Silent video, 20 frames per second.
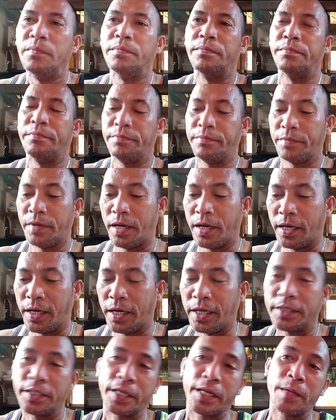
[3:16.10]
Mm,
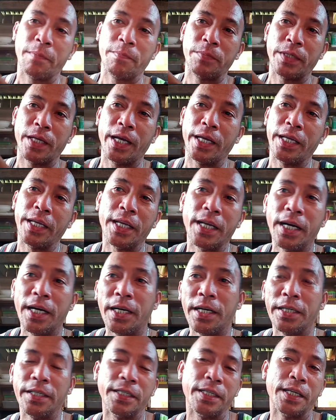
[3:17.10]
ah, sarap sa hinga,
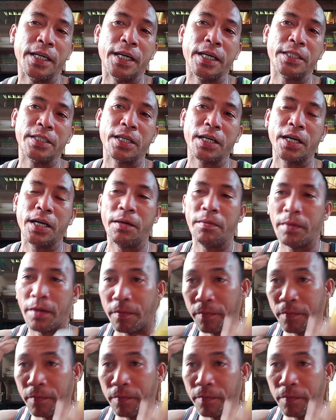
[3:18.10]
hininga at saka